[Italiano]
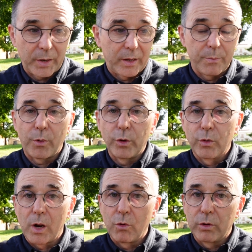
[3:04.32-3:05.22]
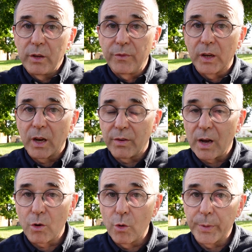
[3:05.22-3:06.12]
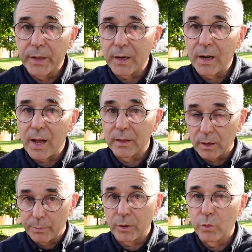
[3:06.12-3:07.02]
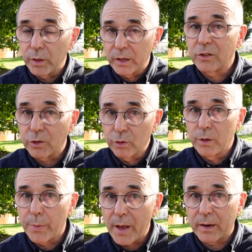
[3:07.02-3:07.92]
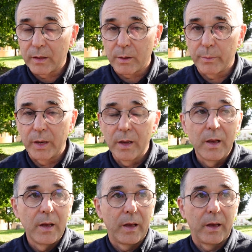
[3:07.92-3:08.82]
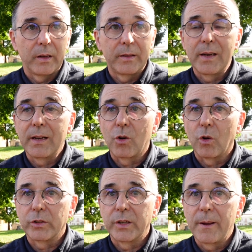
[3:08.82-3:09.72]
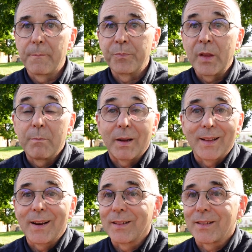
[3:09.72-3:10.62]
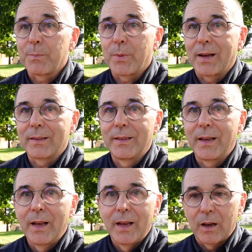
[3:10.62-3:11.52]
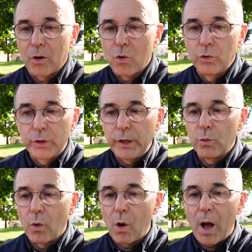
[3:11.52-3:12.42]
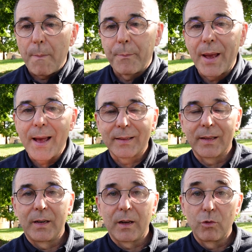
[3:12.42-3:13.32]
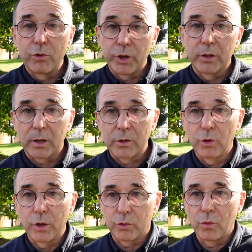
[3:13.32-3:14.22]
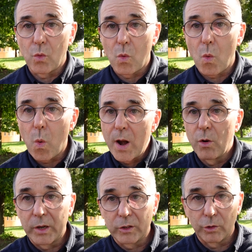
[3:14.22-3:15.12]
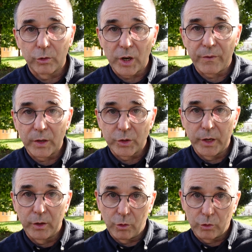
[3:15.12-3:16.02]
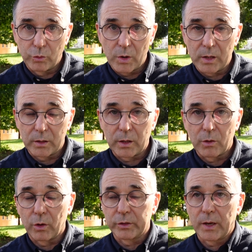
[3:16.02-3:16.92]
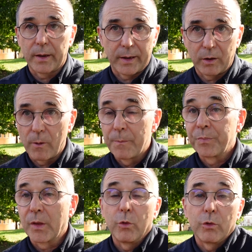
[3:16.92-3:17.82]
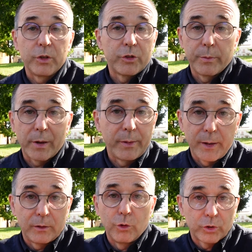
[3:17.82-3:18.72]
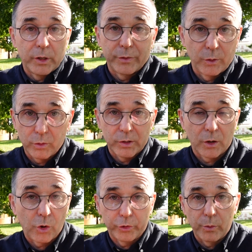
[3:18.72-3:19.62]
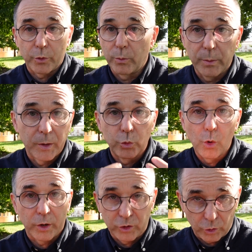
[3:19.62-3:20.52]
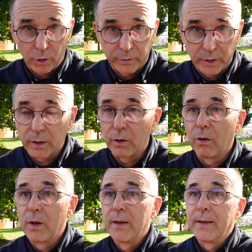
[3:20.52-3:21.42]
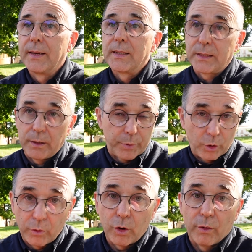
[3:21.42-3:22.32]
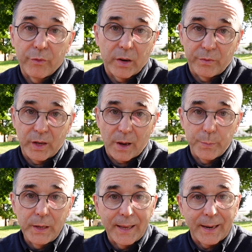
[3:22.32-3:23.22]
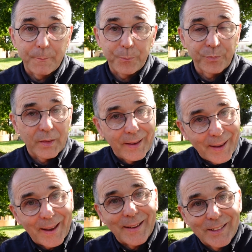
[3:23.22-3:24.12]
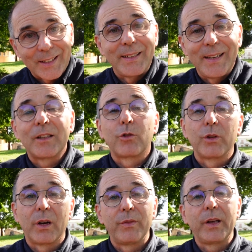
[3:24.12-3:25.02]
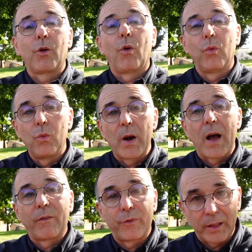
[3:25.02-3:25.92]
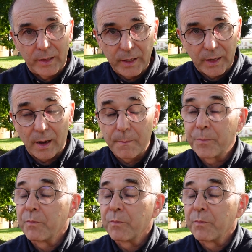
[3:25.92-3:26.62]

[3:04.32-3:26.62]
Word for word: perché poi una notifica va a coprire l'altra per cui rischio di perdermi eh, delle cose, ma dall'altra parte continuo a perdere la concentrazione su quello che sto già facendo su un'altra cosa, ecco e uno dice, beh, eh, Stefano, questa cosa è un problema tuo, risolvitelo. Sì, però volevo farvi capire che c'è dietro davvero una fatica.